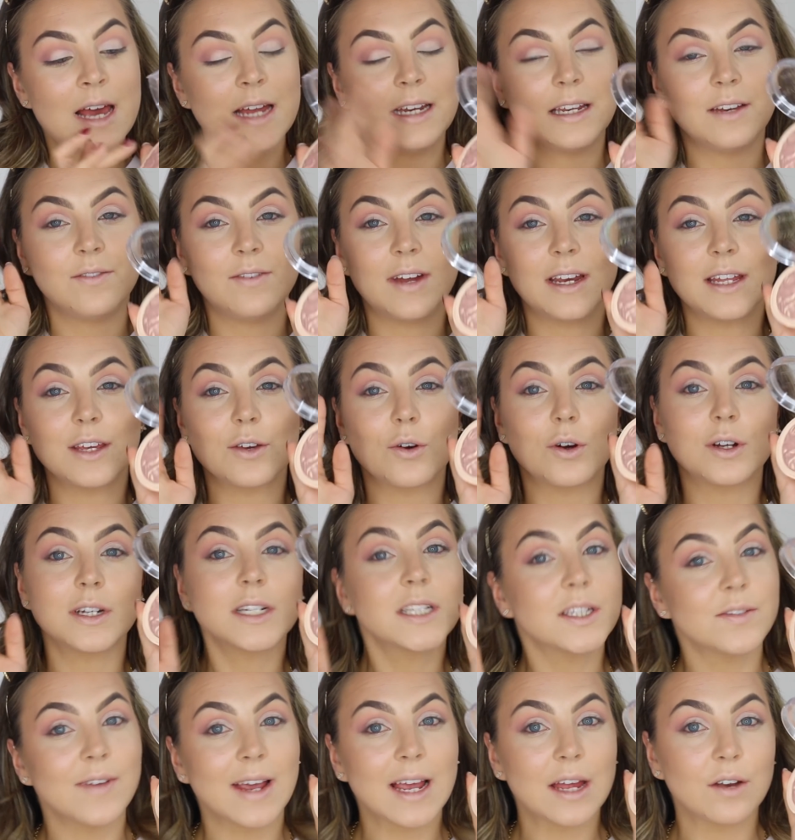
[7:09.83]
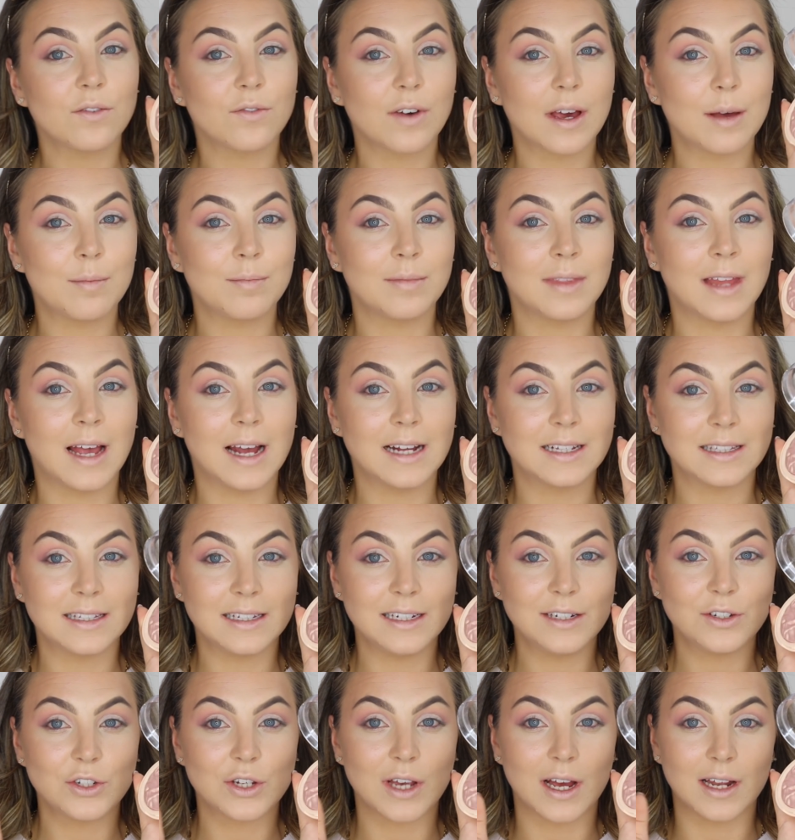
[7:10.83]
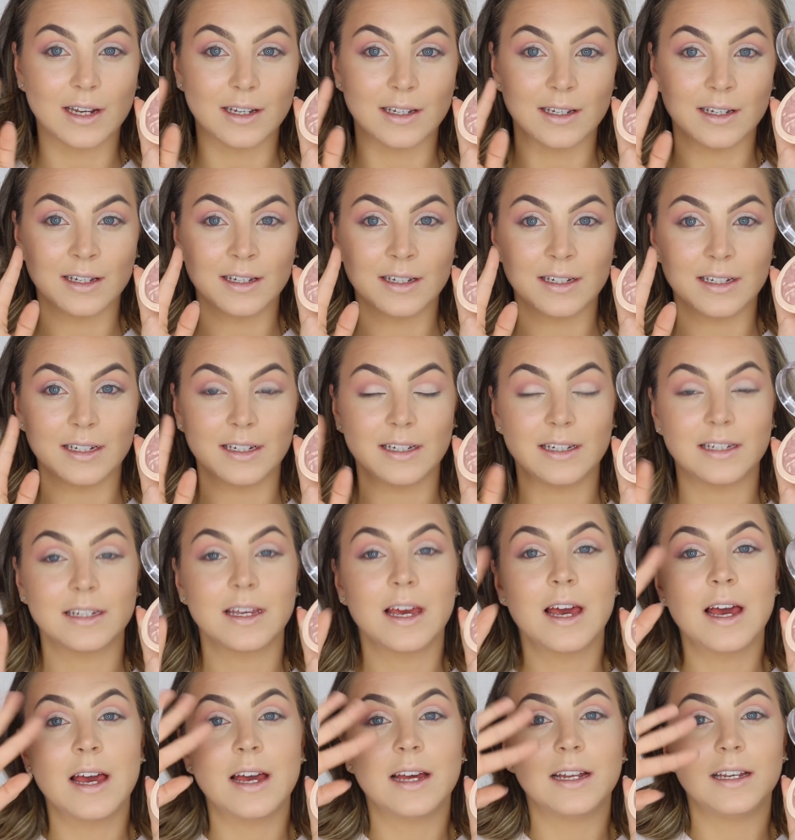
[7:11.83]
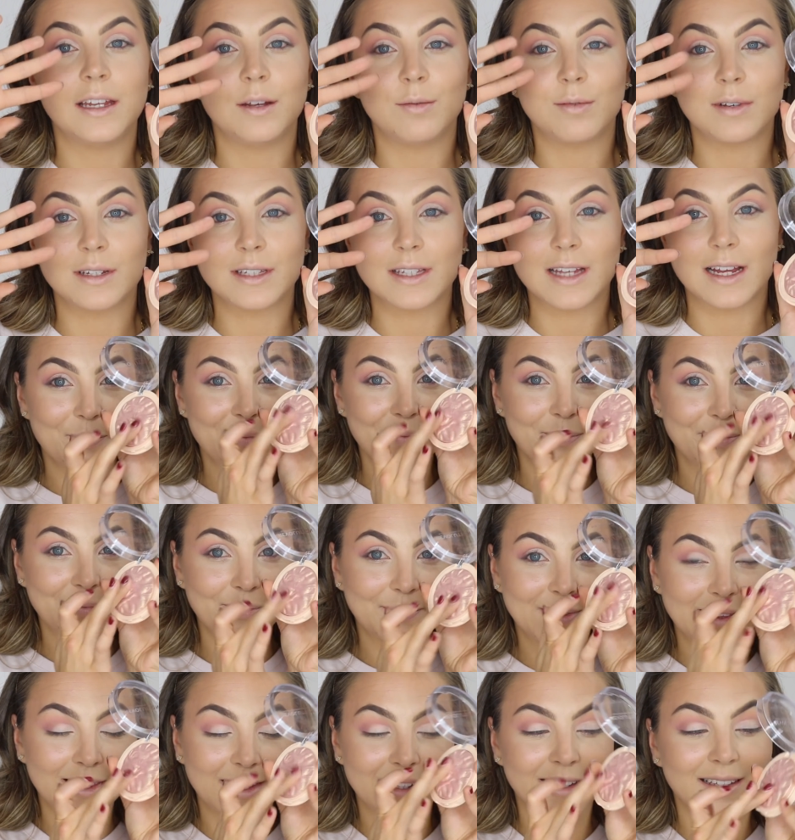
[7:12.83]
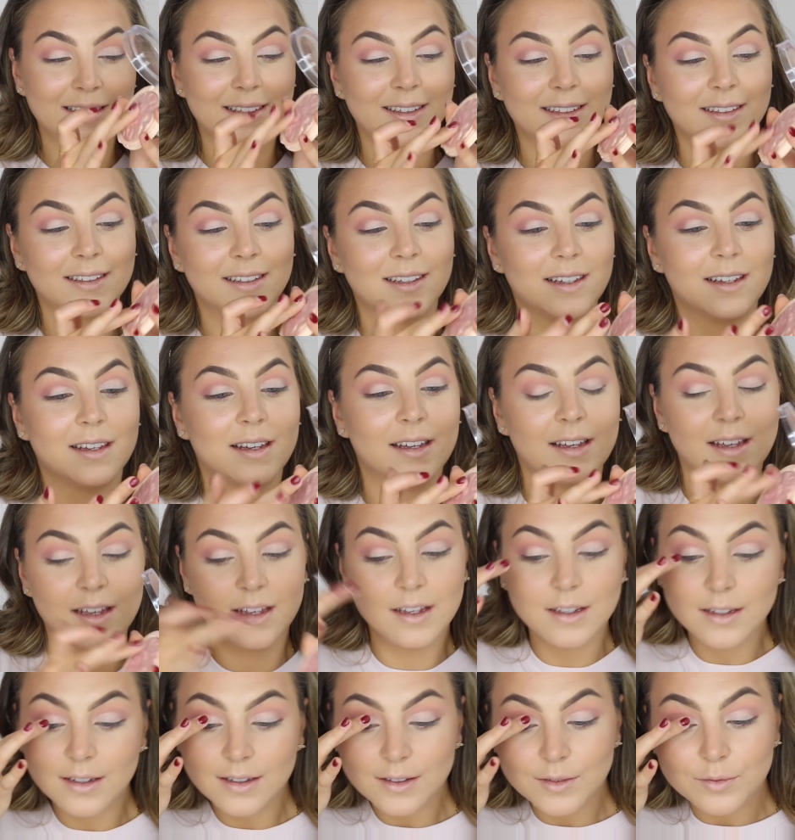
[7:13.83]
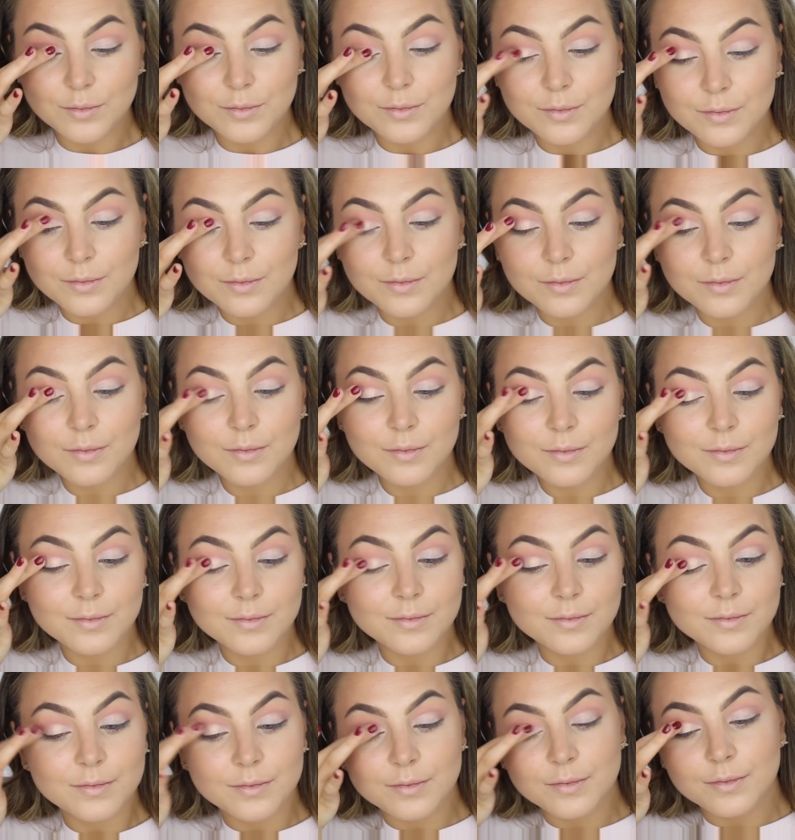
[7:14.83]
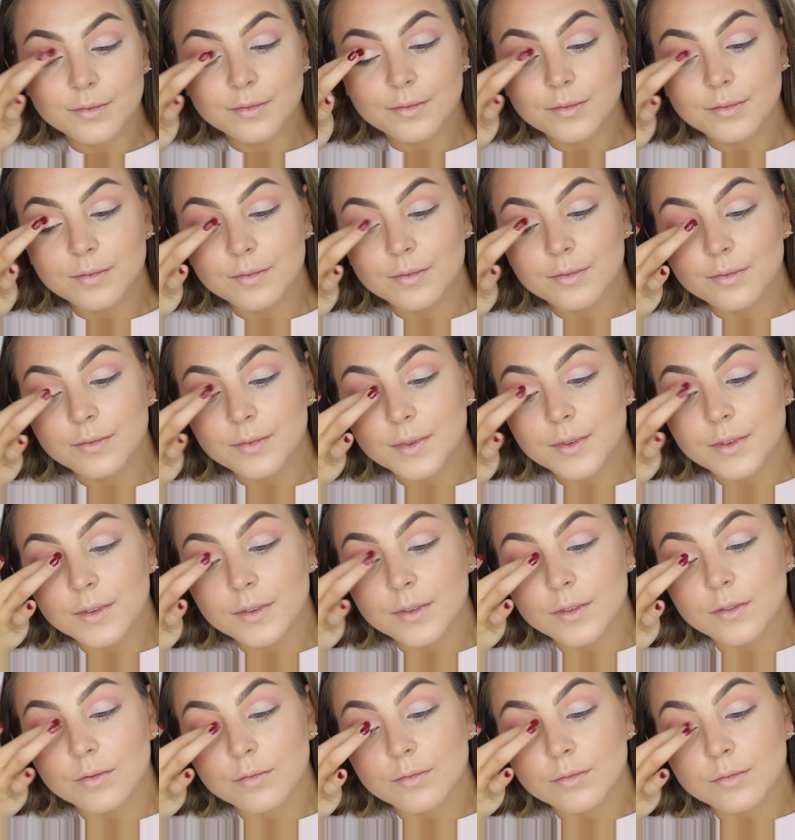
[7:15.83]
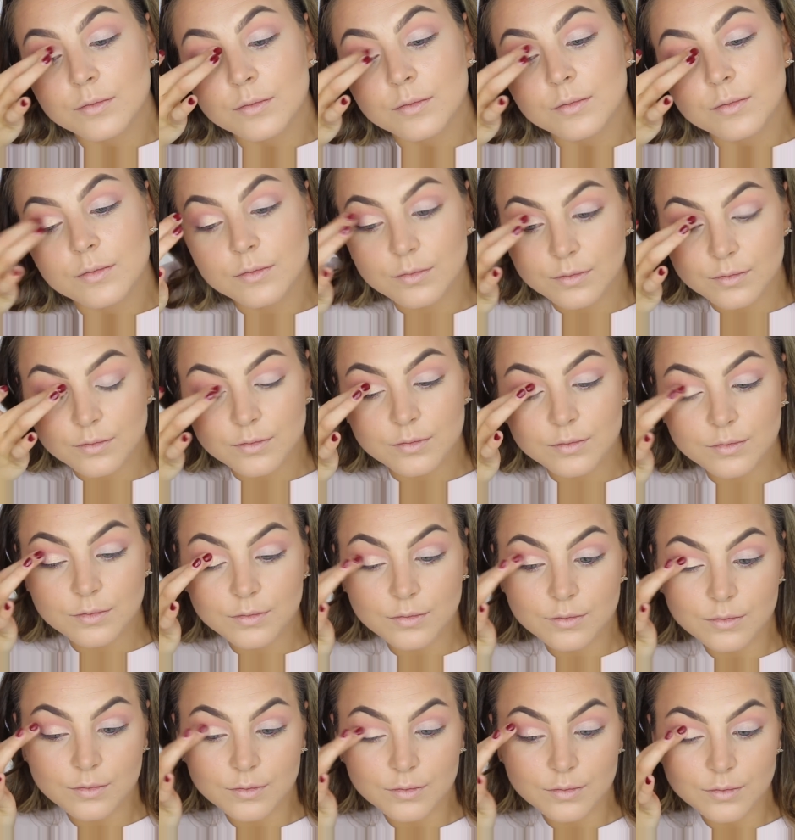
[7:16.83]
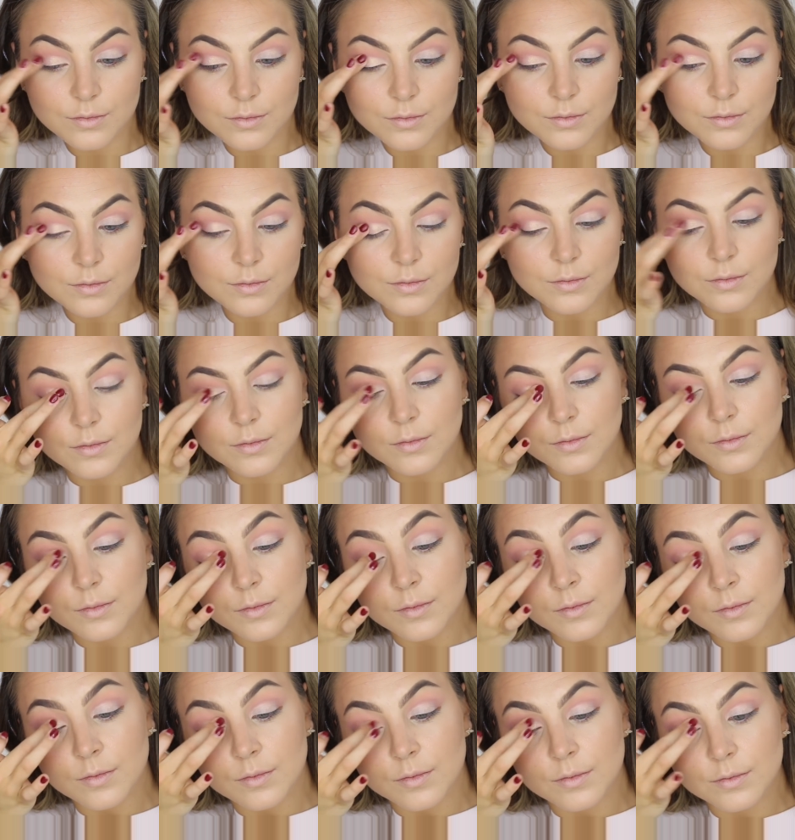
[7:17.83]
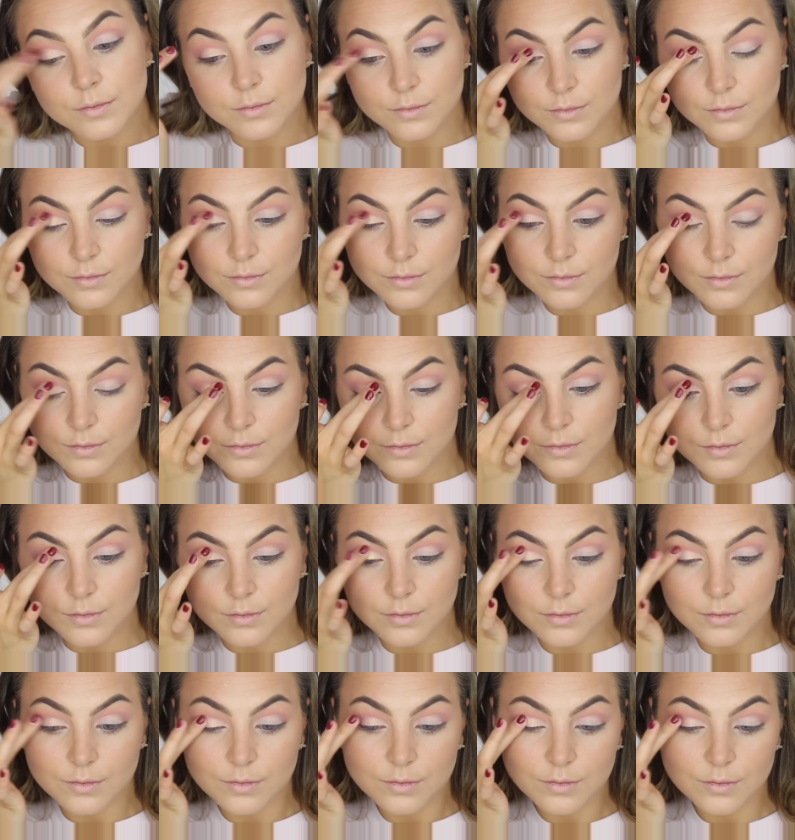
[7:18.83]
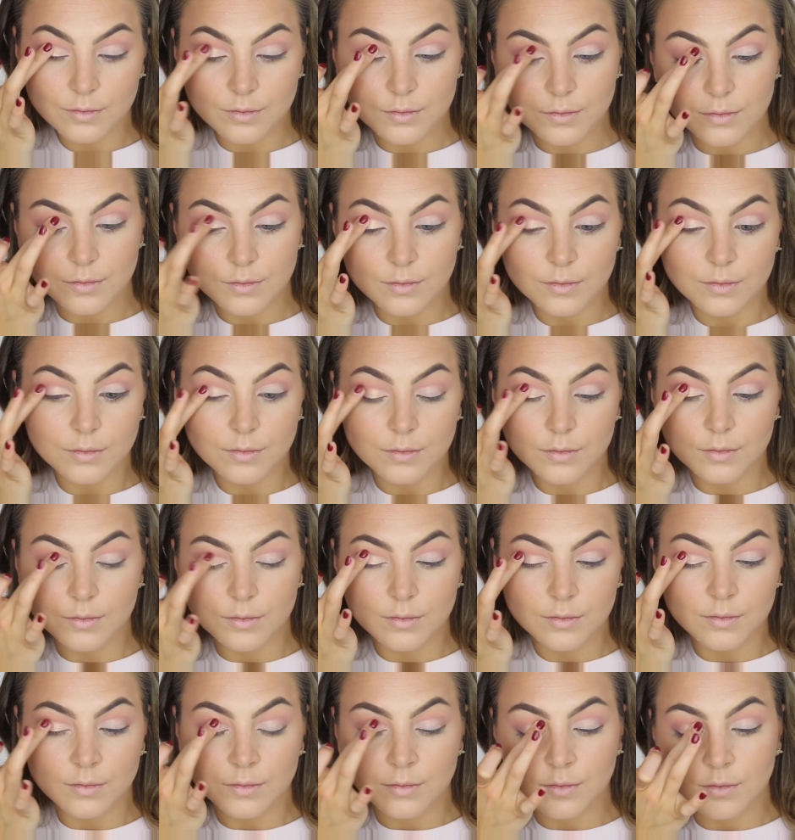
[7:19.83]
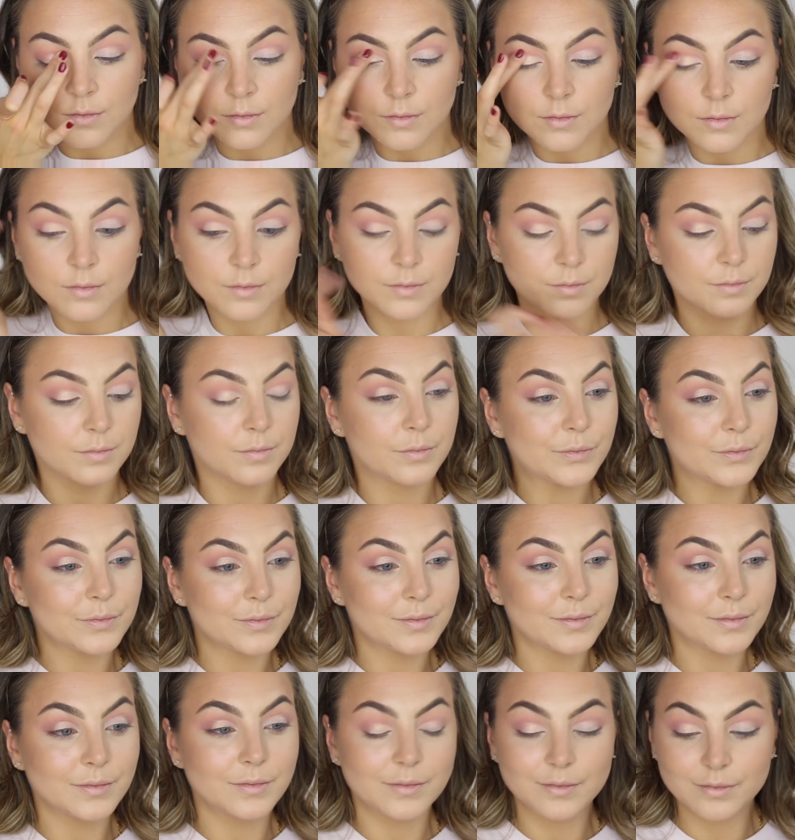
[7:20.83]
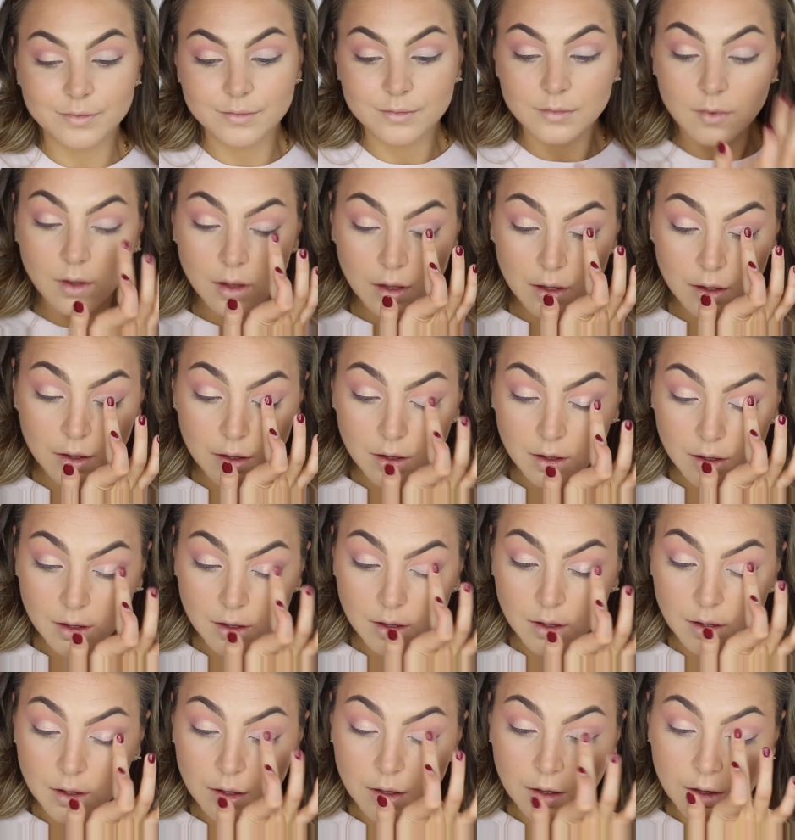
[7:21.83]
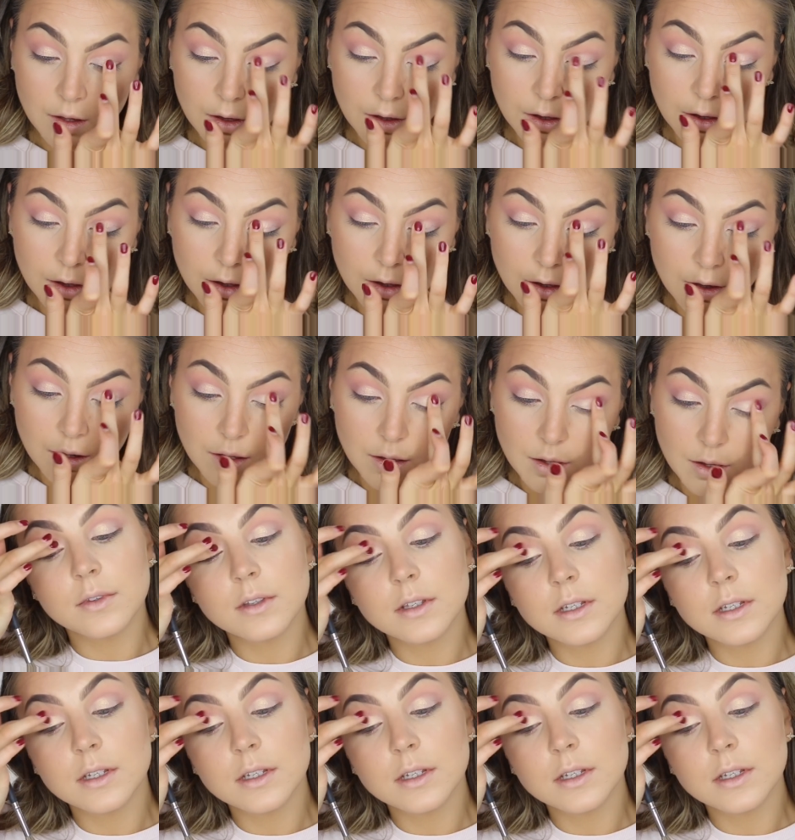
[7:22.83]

Den werde ich heute zweckentfremden als Lidschatten. Ich nehme das Ganze mit dem Finger auf und tupfe das Ganze eben auf die eben aufgetragene Concealer Base und schaffe somit nochmal einen kleinen metallischen Glowy-Effekt in dem Make-up.